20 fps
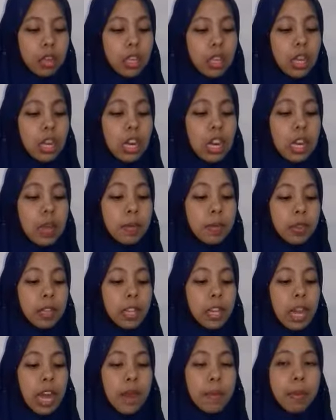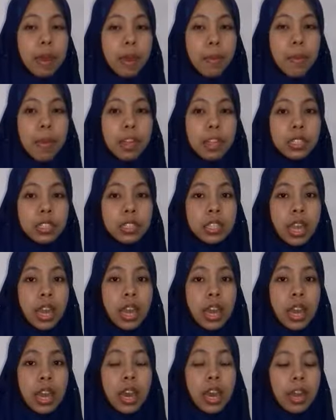telem tina babak
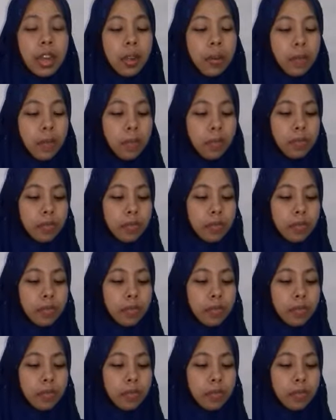jaan